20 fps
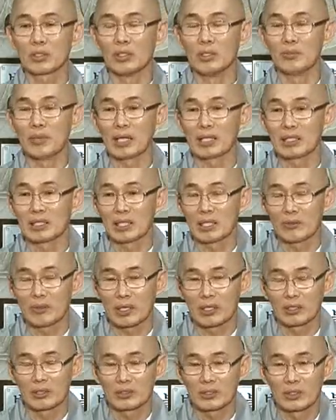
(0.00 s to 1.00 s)
저만이라고
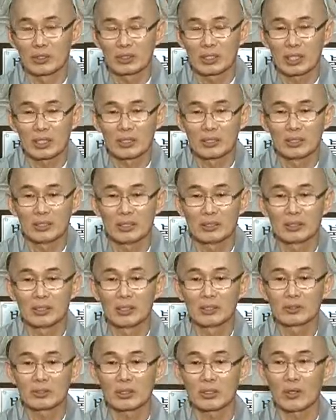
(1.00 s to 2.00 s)
하는 절차를
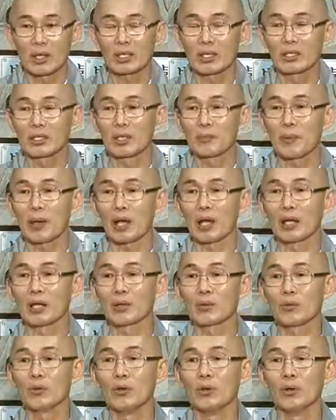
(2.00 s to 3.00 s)
정확하게
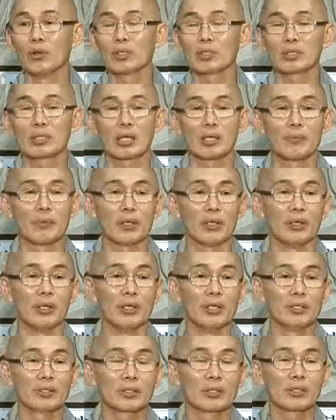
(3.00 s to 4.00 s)
밟고 그 다음에
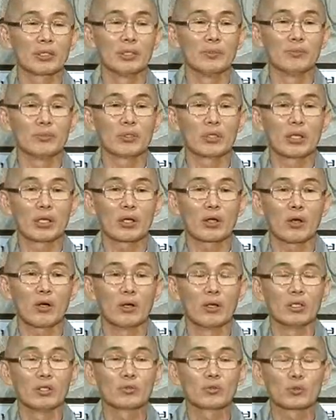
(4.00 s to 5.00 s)
스님들의
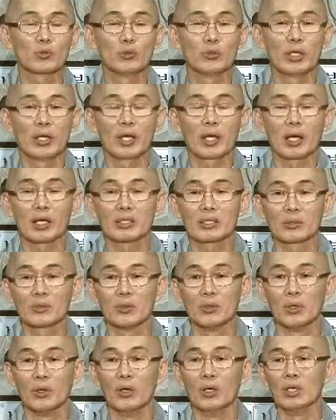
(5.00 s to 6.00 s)
거의
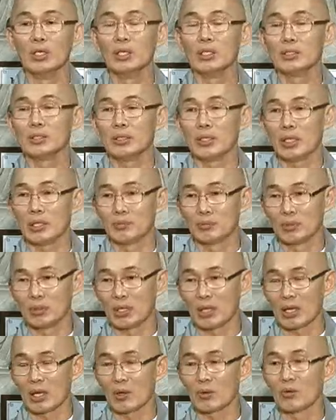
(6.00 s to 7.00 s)
준해가지고
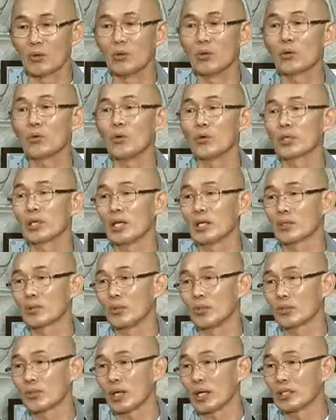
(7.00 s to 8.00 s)
예불 하고
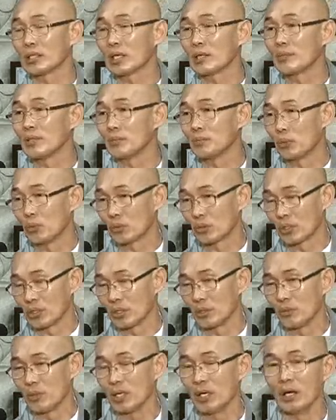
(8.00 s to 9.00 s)
공양을 올리고 한다면
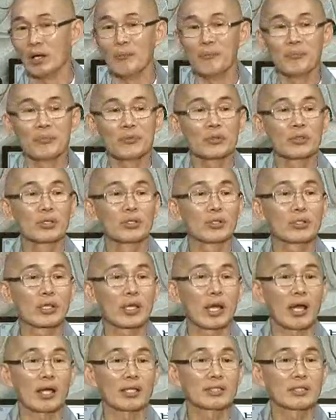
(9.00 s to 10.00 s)
모르거니와
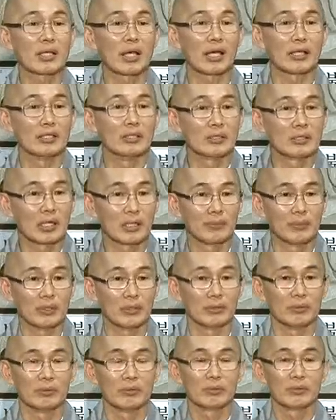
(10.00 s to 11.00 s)
그렇게 하지
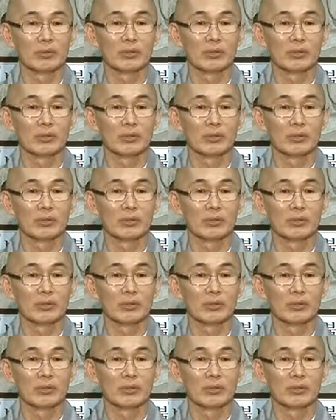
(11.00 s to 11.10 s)
않는다면